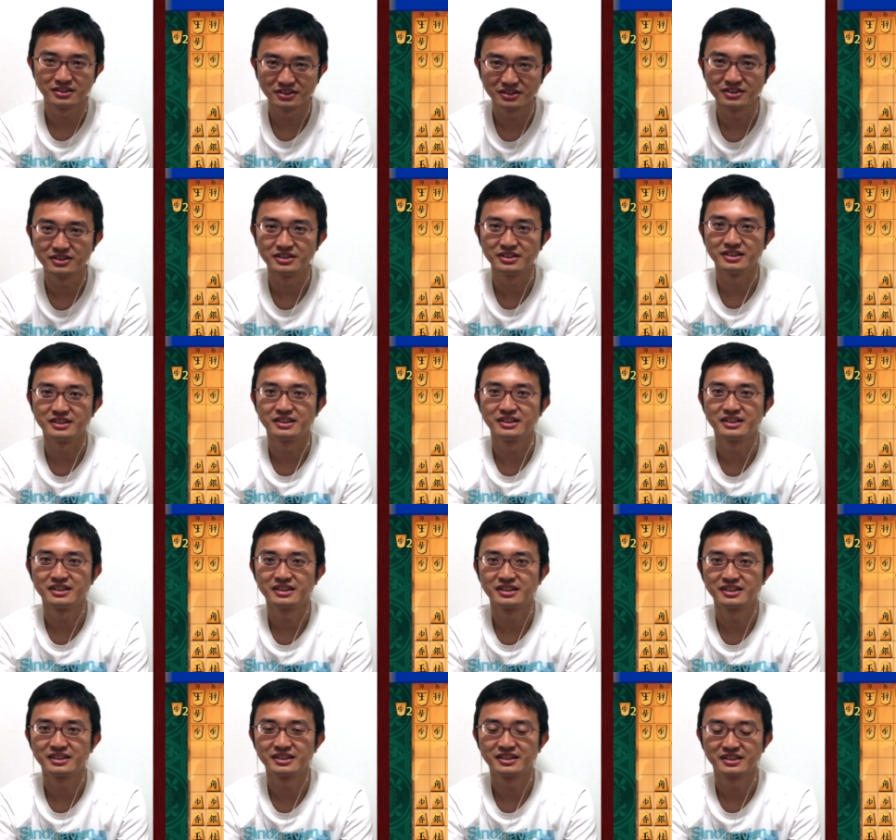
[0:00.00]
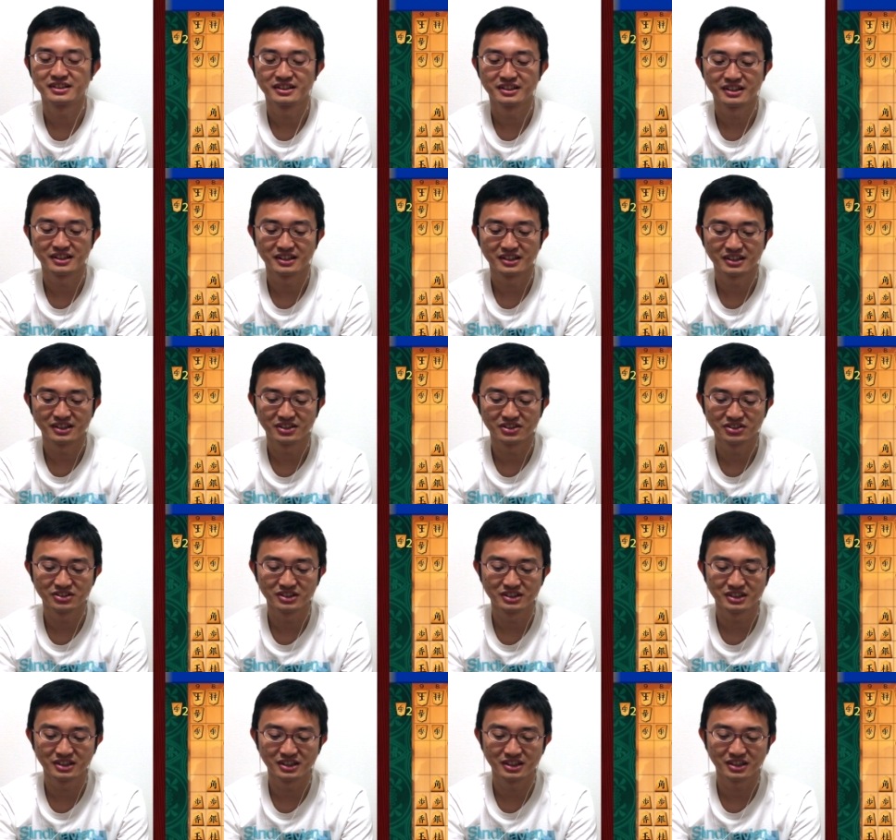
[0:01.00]
うん。4
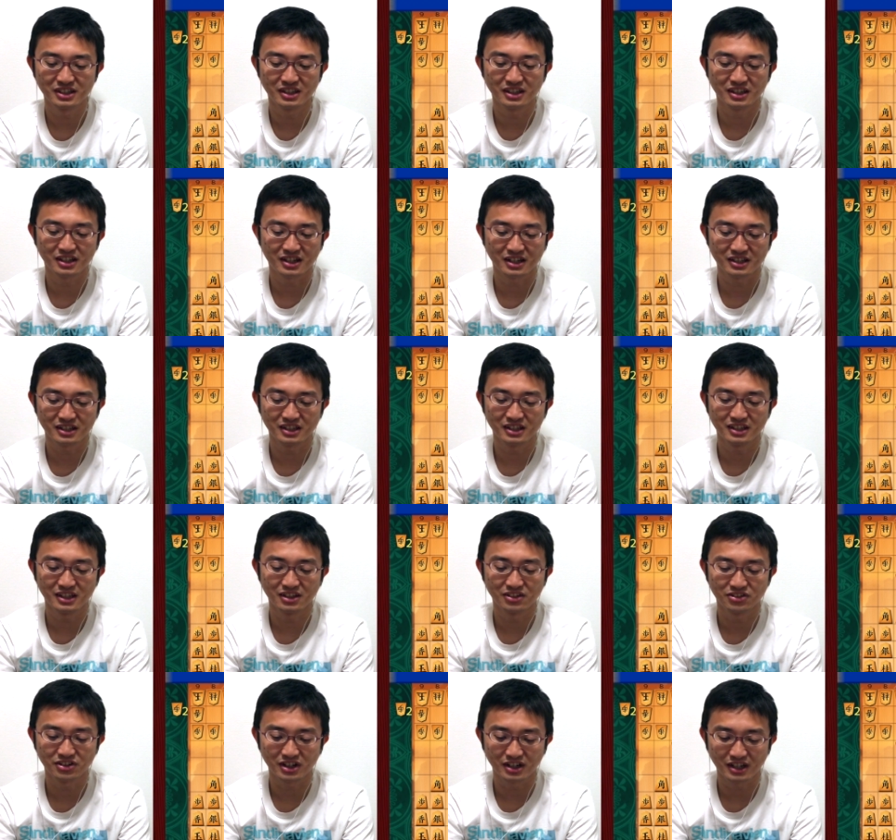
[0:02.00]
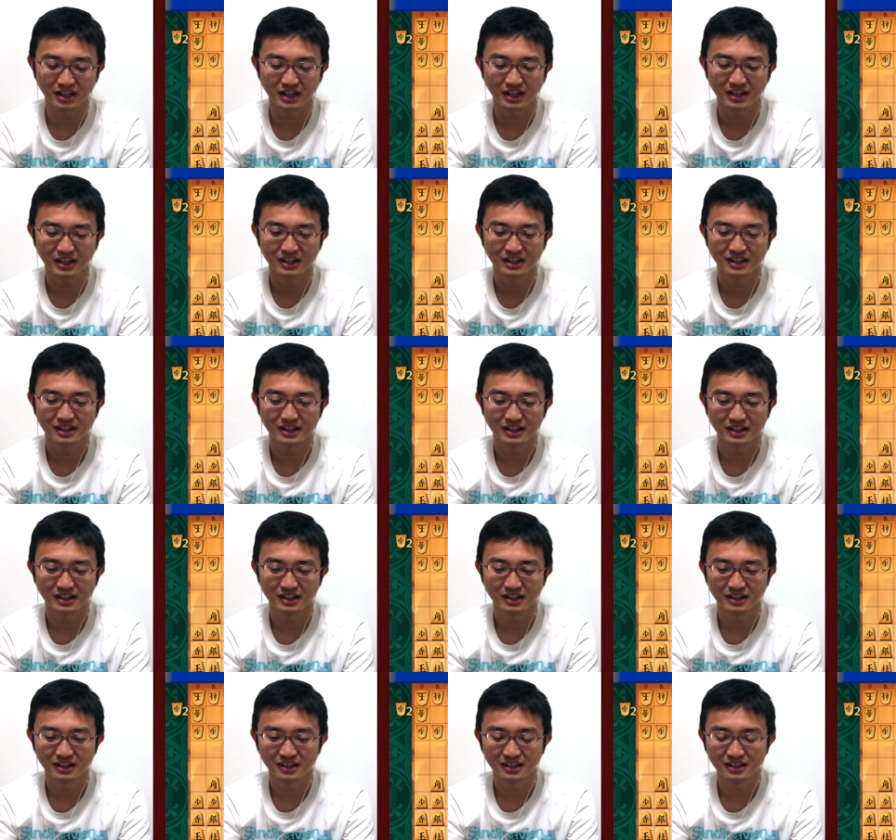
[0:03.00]
二銀か2二歩かね。
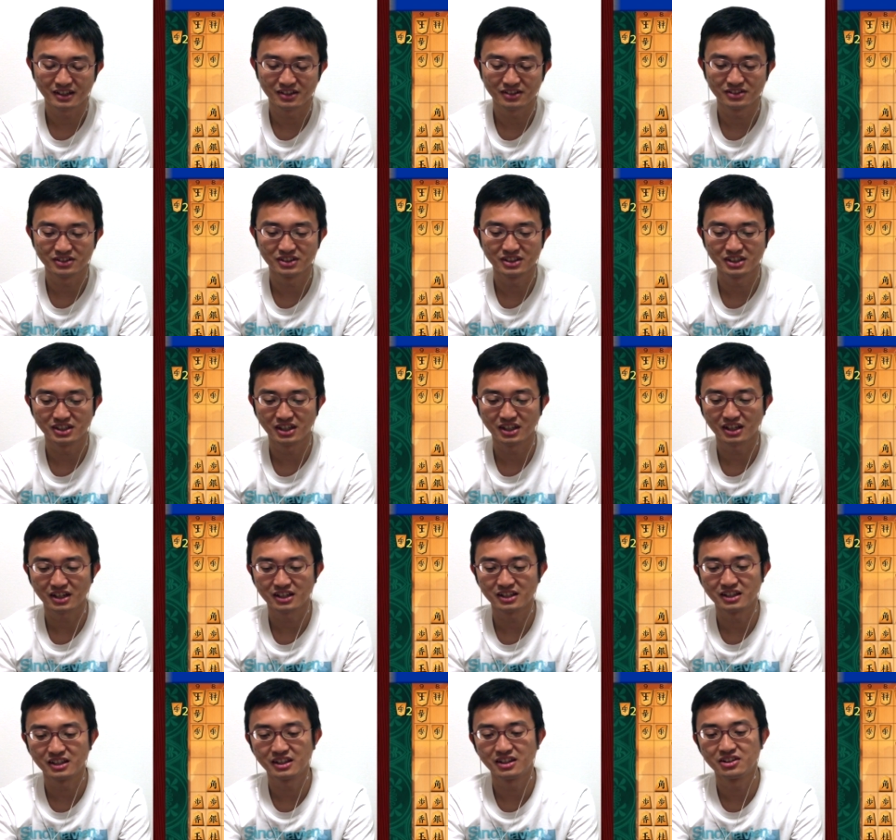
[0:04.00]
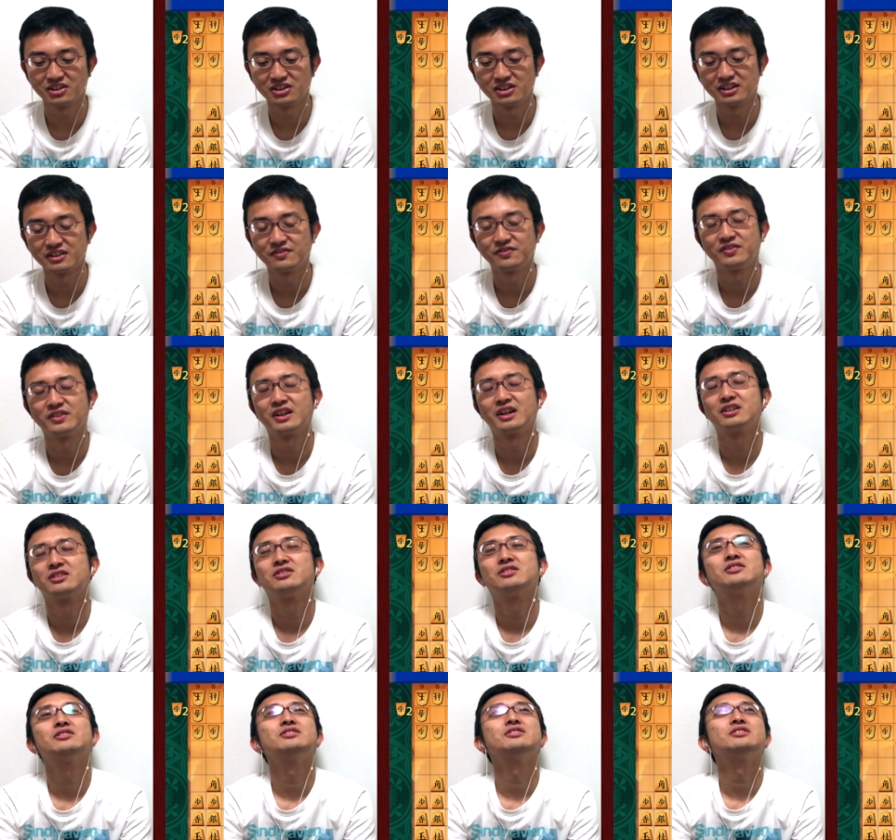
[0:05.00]
4二銀か2二歩。な
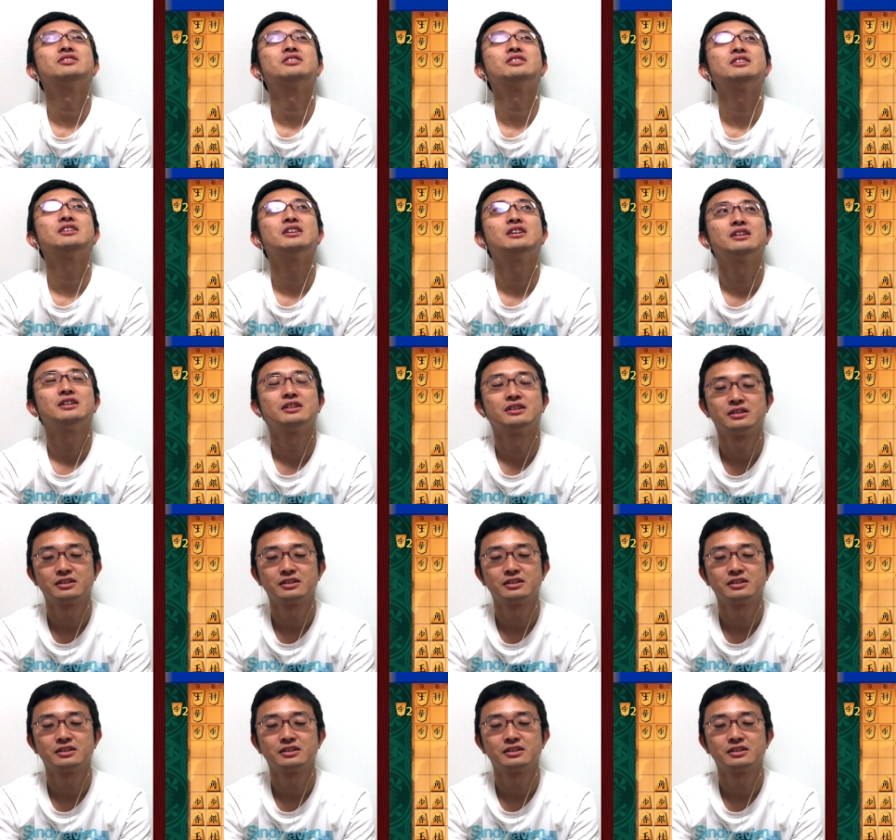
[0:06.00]
るほど。